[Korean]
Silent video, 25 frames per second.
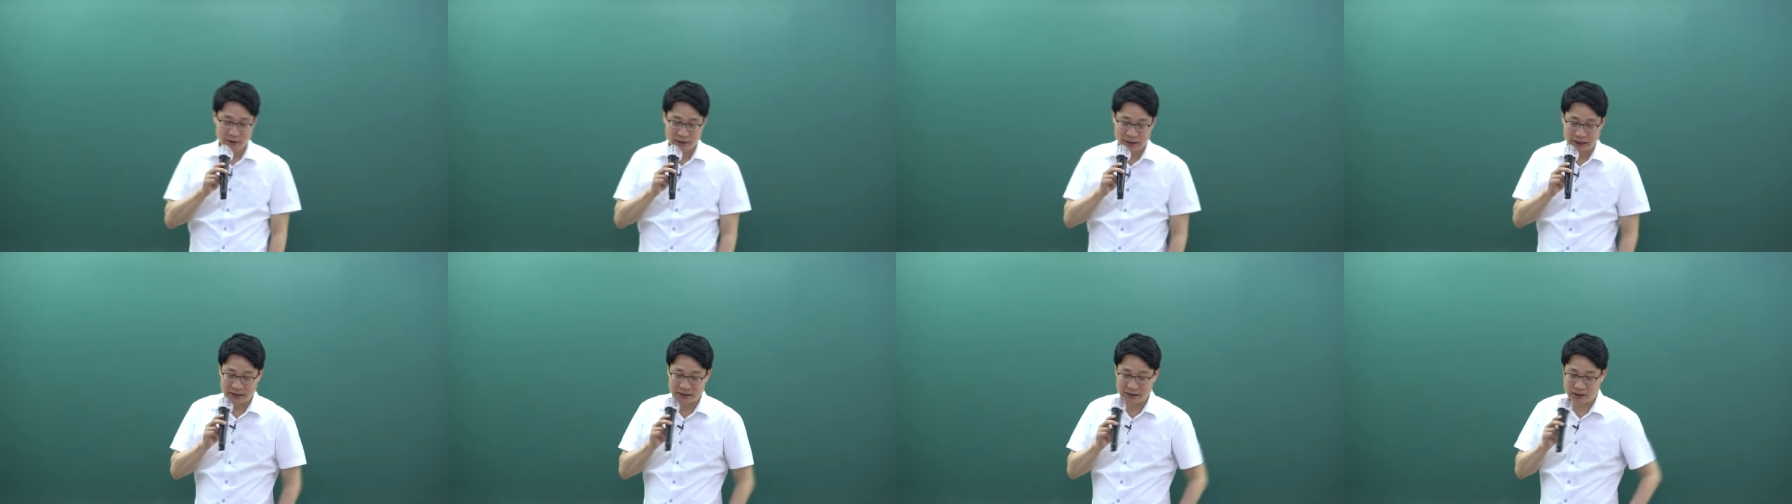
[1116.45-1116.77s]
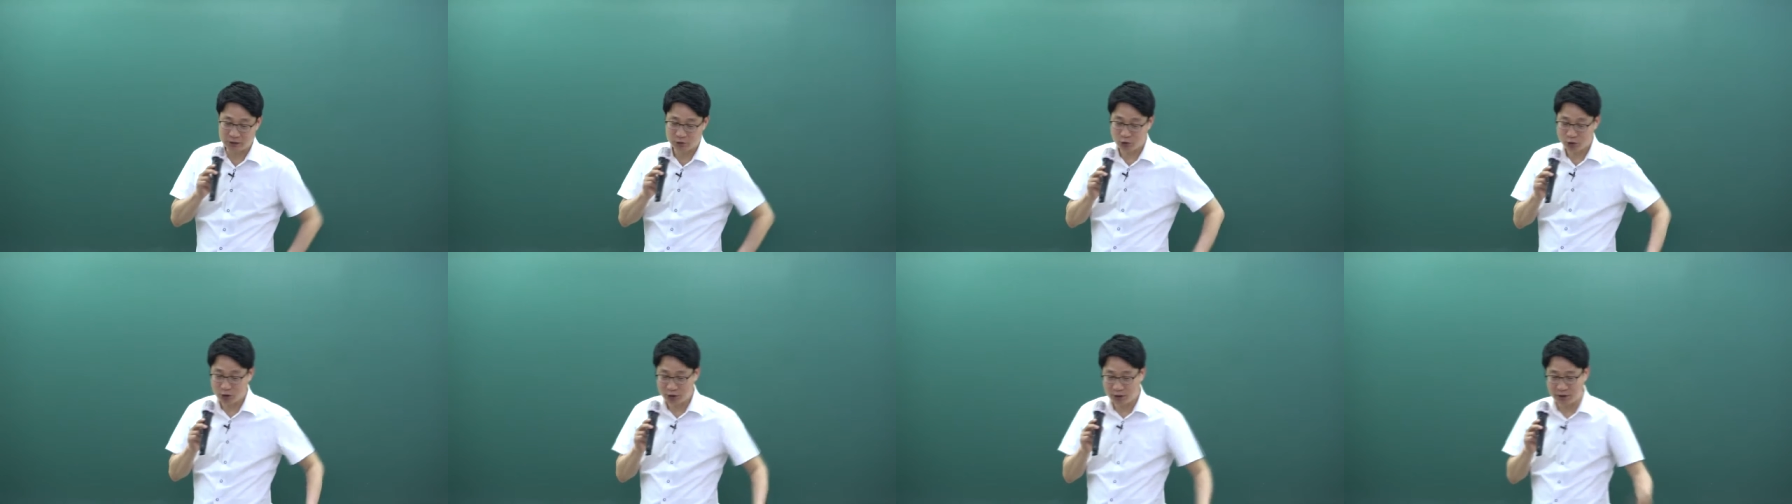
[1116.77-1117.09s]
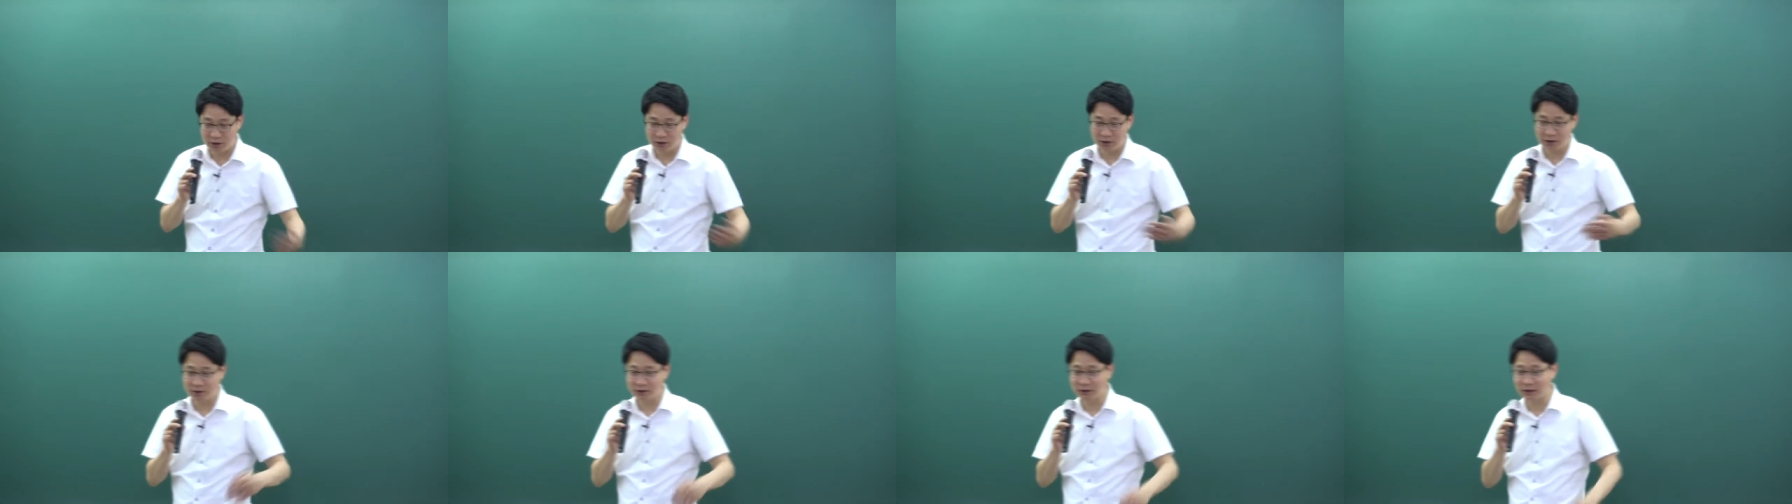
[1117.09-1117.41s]
그러니까
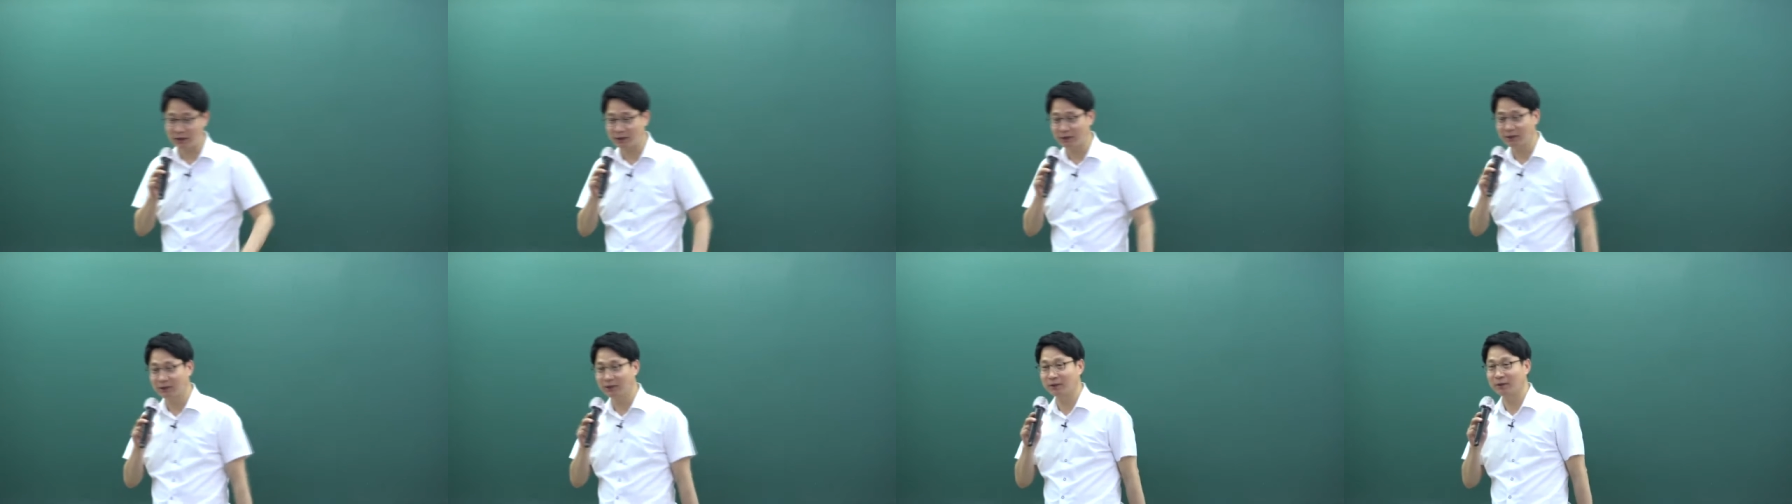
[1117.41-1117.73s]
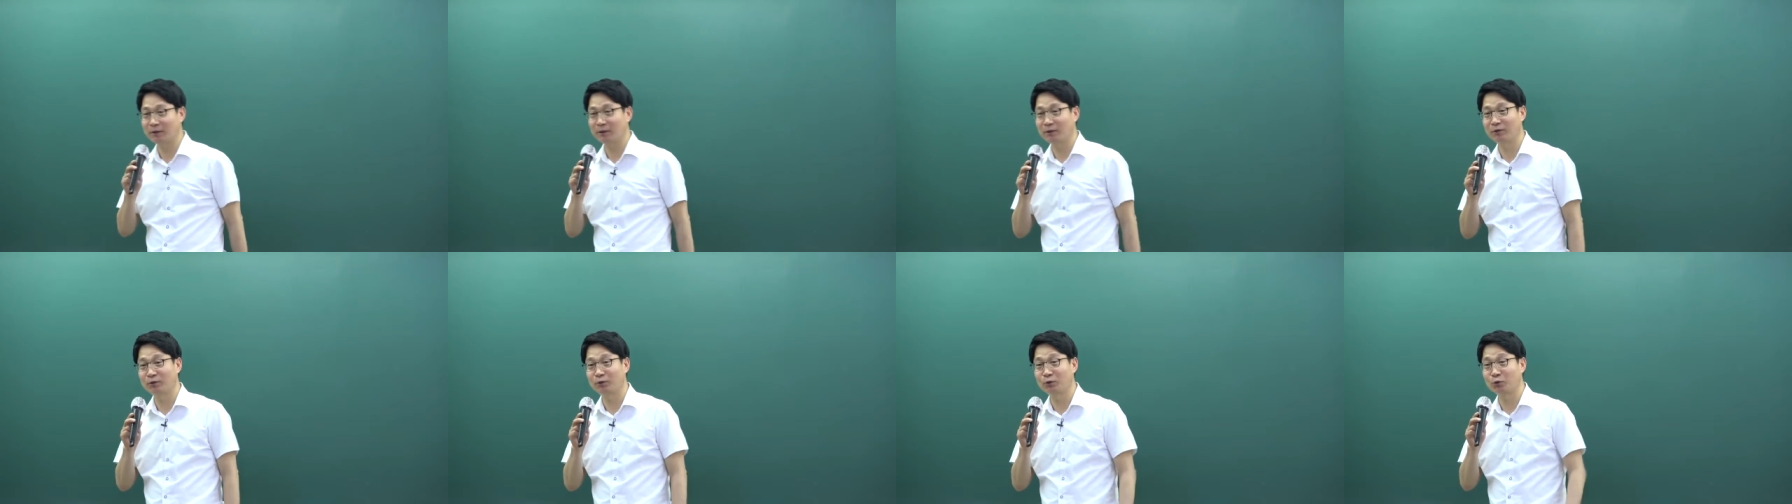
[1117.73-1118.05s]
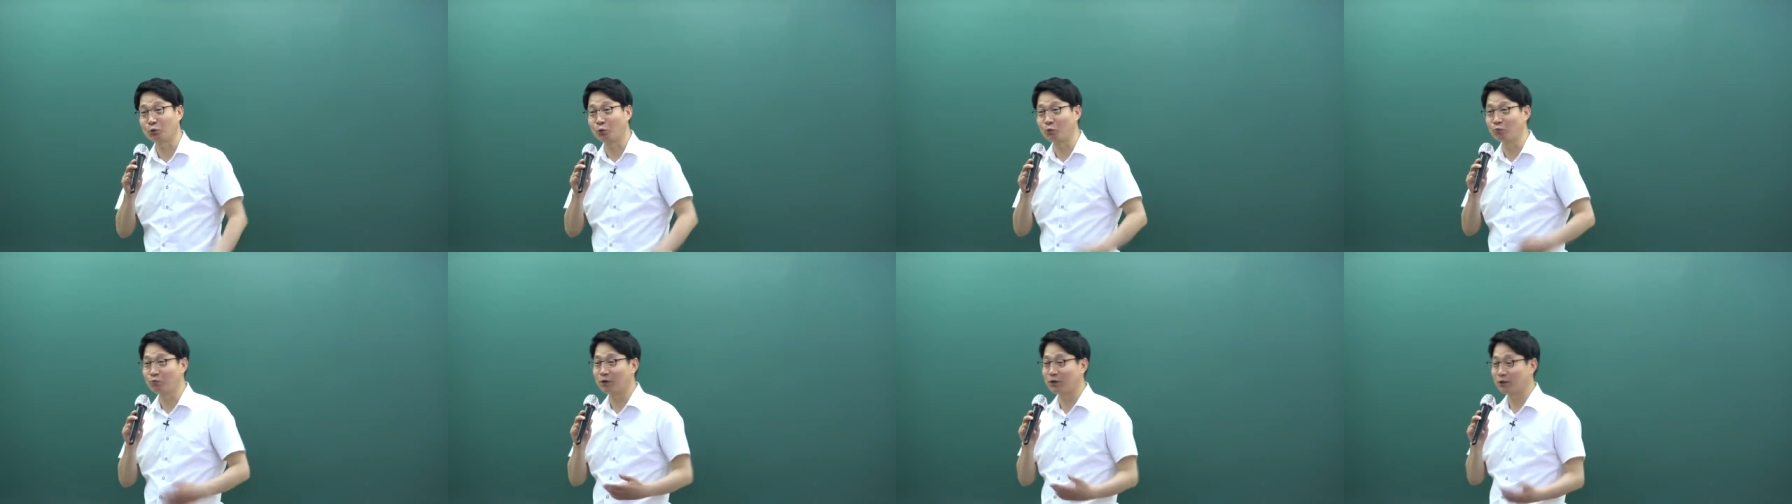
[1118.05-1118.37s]
최대한의 자기 그
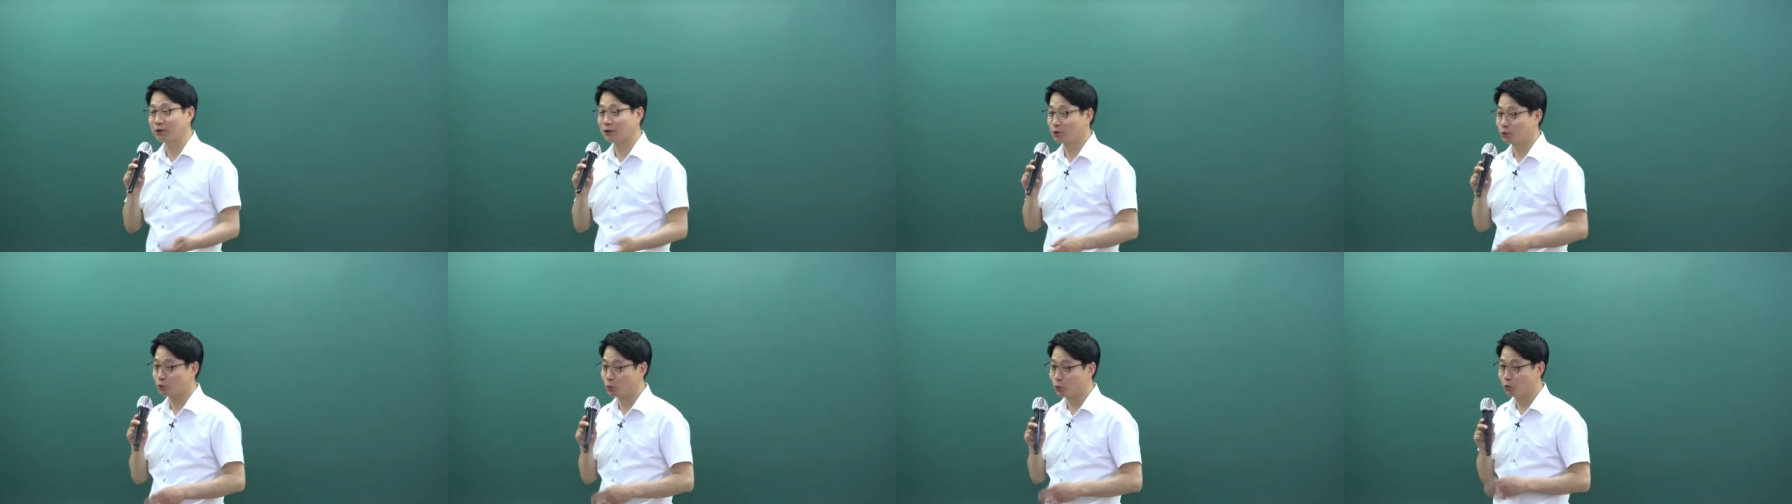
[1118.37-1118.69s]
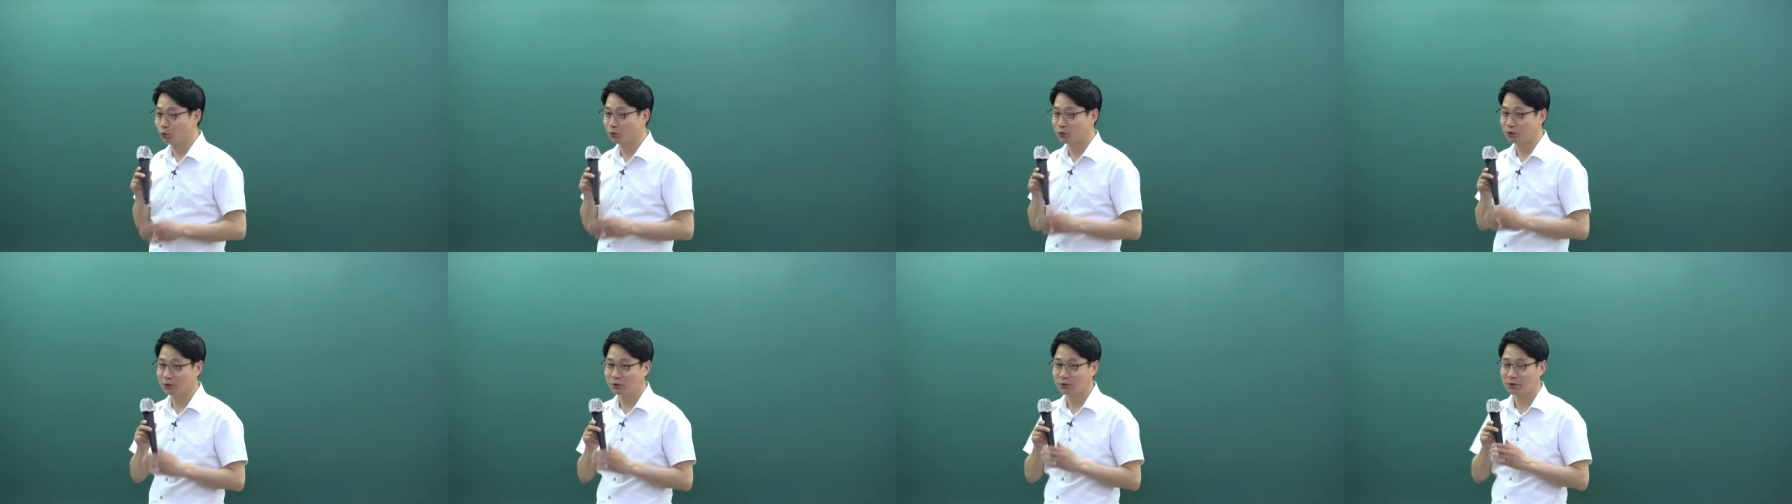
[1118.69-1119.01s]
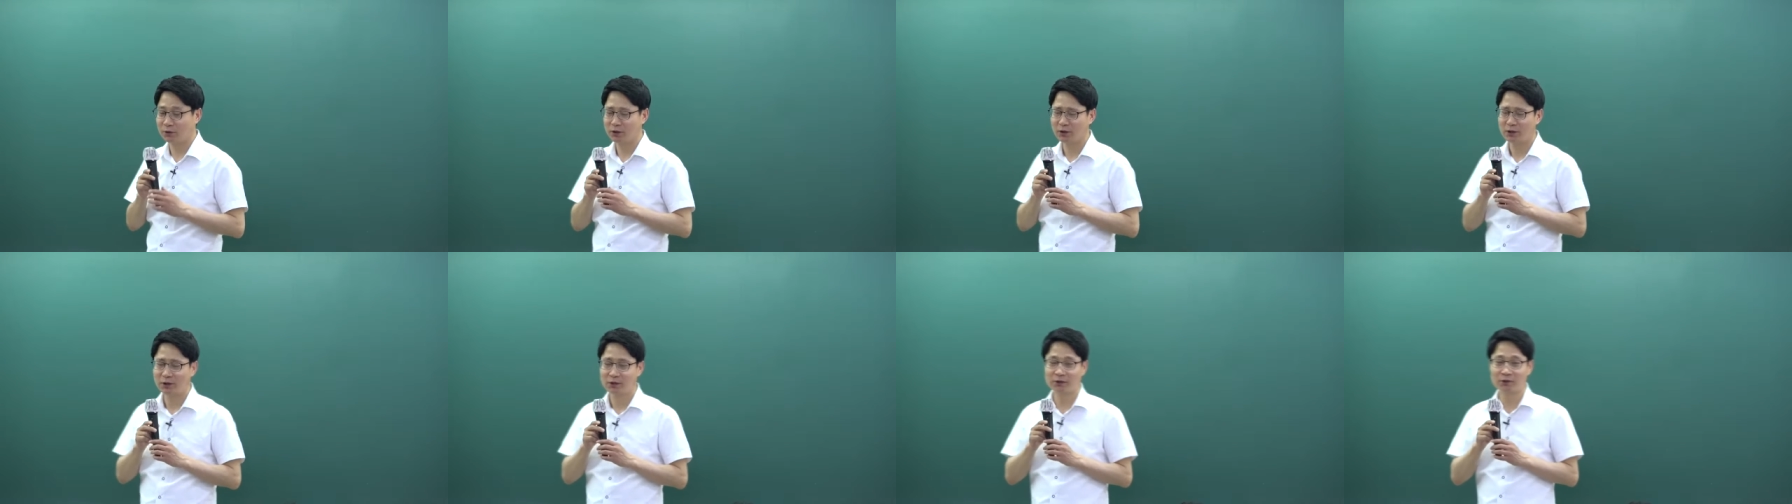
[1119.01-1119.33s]
공부하기 좋은
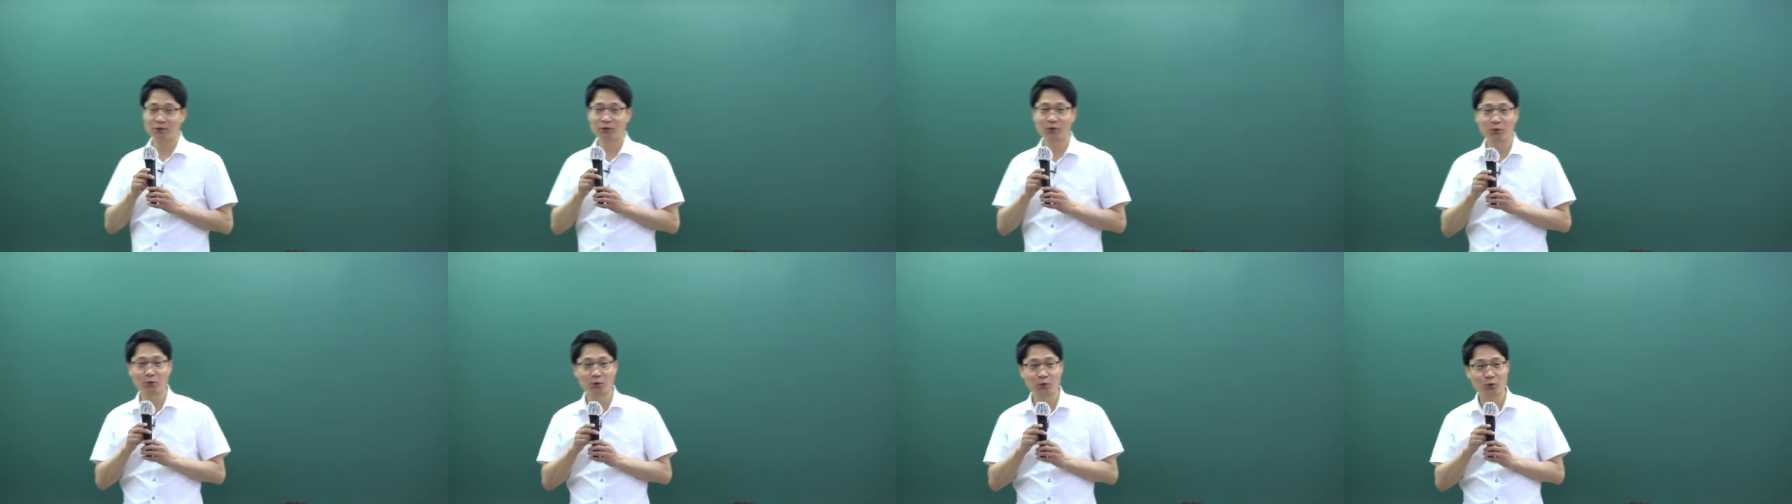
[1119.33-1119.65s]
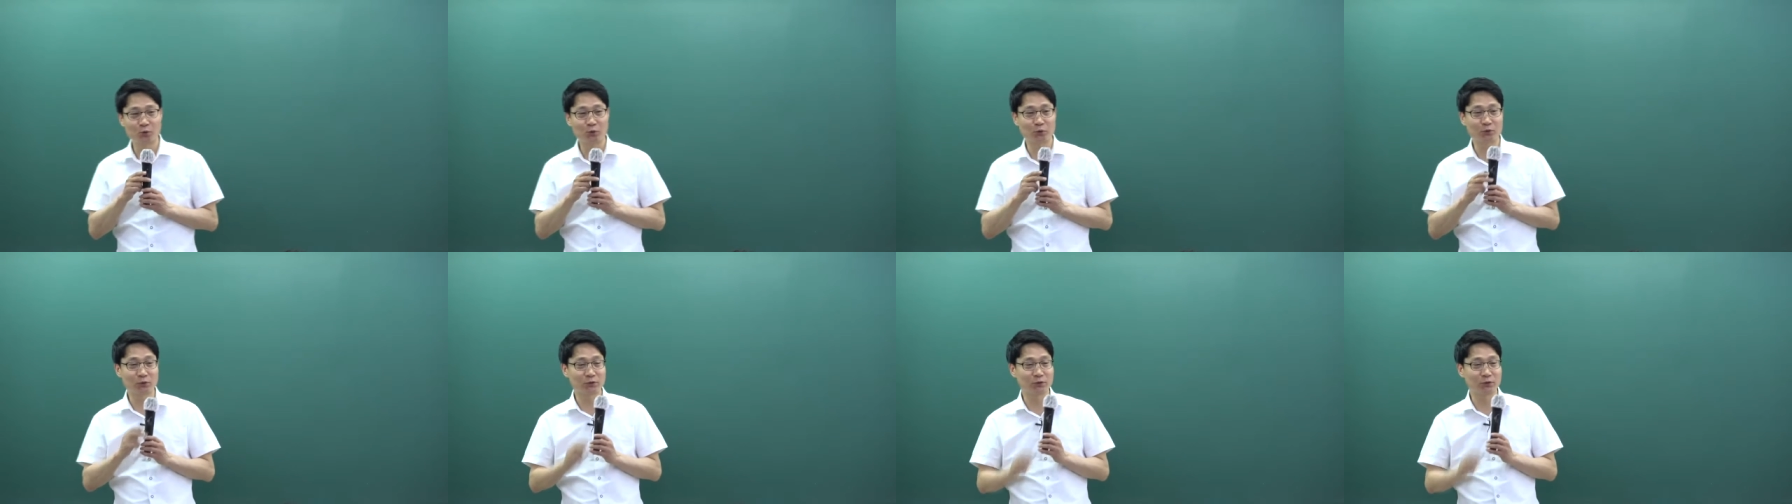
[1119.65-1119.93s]
그거로 고,